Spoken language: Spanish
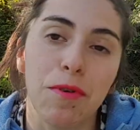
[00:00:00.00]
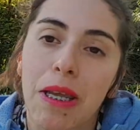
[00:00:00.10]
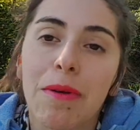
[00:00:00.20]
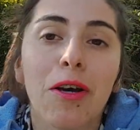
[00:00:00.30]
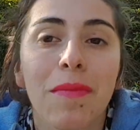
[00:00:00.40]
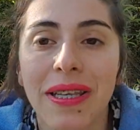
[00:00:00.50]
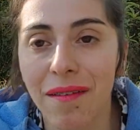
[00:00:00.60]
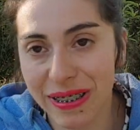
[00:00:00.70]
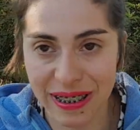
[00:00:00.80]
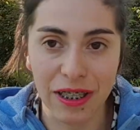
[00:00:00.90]
porque mi nombre
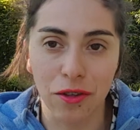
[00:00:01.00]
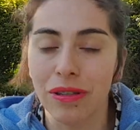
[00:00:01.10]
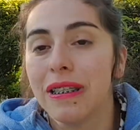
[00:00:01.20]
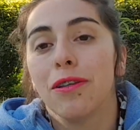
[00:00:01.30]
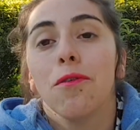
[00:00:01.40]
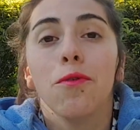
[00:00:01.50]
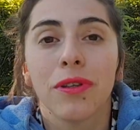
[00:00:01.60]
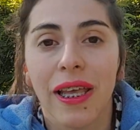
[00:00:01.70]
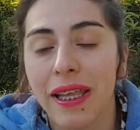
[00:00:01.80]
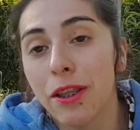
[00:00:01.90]
lleva acento y si
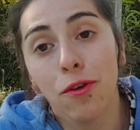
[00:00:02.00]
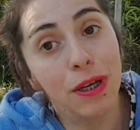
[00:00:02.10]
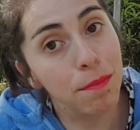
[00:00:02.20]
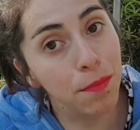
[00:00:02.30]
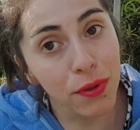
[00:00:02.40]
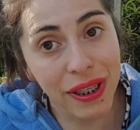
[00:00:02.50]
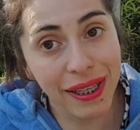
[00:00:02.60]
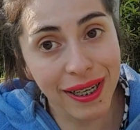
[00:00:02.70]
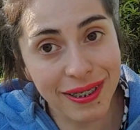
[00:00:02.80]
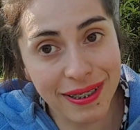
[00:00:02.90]
ustedes no le ponen
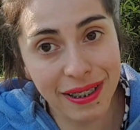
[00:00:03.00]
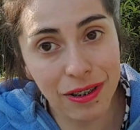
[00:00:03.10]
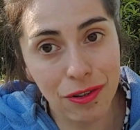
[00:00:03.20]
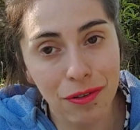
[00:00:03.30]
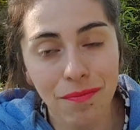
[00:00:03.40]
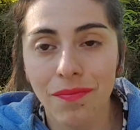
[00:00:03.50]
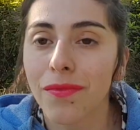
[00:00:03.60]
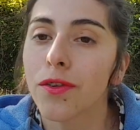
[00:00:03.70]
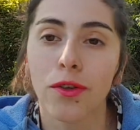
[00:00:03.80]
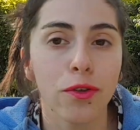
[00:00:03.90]
el acento,
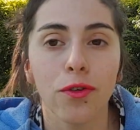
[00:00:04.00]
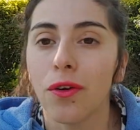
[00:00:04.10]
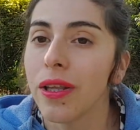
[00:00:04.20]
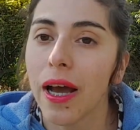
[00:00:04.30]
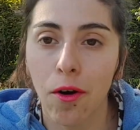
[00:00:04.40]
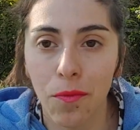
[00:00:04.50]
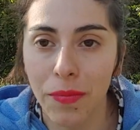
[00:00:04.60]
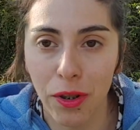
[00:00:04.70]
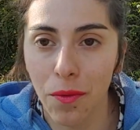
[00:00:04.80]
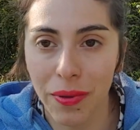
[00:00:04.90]
no da con
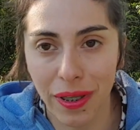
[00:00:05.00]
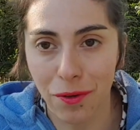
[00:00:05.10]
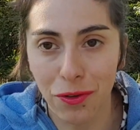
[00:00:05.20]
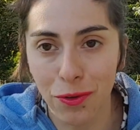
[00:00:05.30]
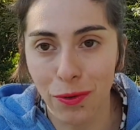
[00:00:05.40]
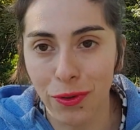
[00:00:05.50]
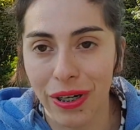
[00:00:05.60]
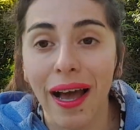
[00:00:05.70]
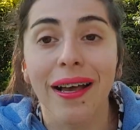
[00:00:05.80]
mi nombre de consultora.